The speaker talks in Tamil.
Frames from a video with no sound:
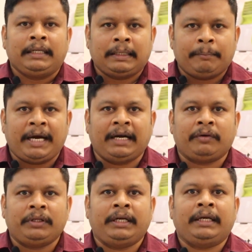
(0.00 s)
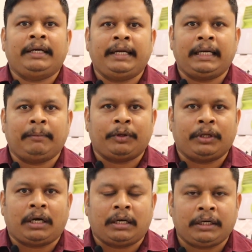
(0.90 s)
இந்த பேட் வந்து நீங்கள் டே டைமில்
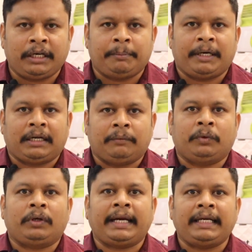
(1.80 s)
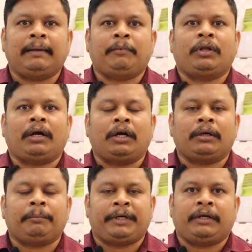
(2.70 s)
வந்து ஆர்டினரி பேட்டாகவும் நைட் டைம் வந்து
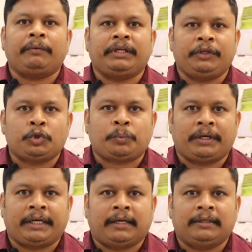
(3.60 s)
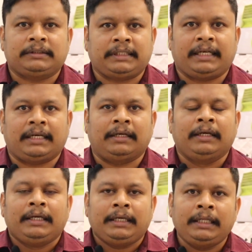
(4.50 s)
ஆட்டோமேட்டிக்காகவும் நீங்கள் யூஸ் பண்ணிக்கலாம் சரிங்களா
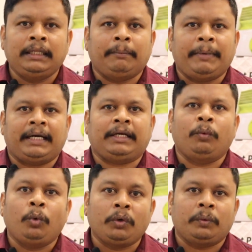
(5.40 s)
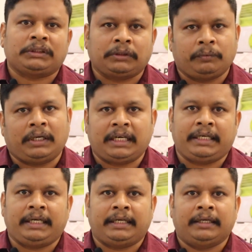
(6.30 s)
இந்த பேட்டுக்கு ஒரு வருஷம்
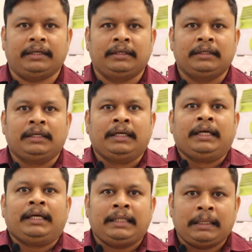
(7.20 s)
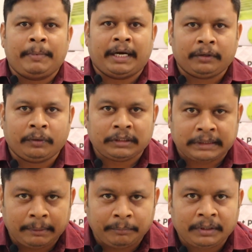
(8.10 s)
வாரண்ட்டி இருக்குங்க இந்த பேட்டும்
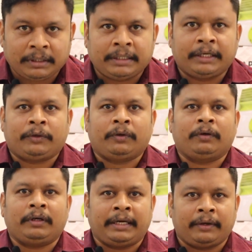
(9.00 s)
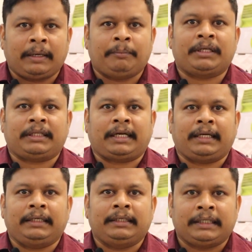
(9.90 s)
சேம் டிக்டோ என் நம்பர்
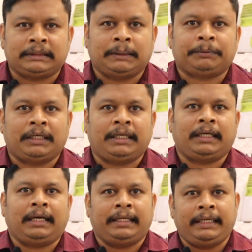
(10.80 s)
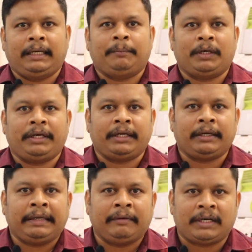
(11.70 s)
தரேன் டிஸ்கிரிப்ஷனில் அதே நம்பர்
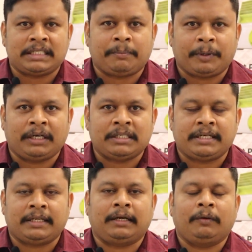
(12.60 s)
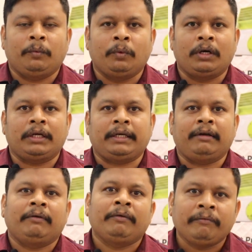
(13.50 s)
நீங்கள் நீங்கள் வாட்ஸ்அப் பண்ணாலும் சரி தான் உங்களுக்கு
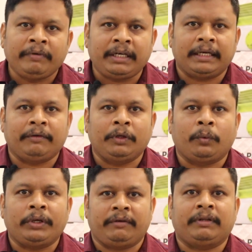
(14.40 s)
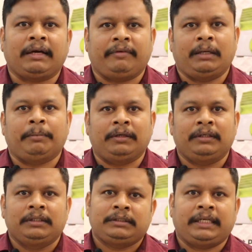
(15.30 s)
வீட்டுக்கே வந்து கொரியர் வந்து அவைலபிள்
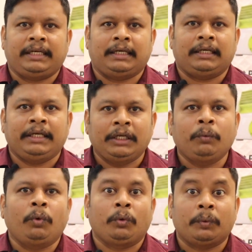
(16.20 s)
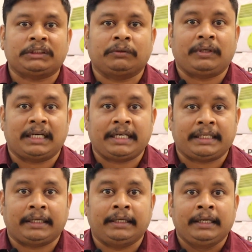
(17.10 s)
சரிங்களா இதுக்கு ஒரு வருஷம்
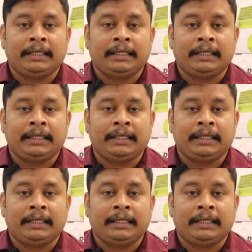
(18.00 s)
வாரண்டி தரேன்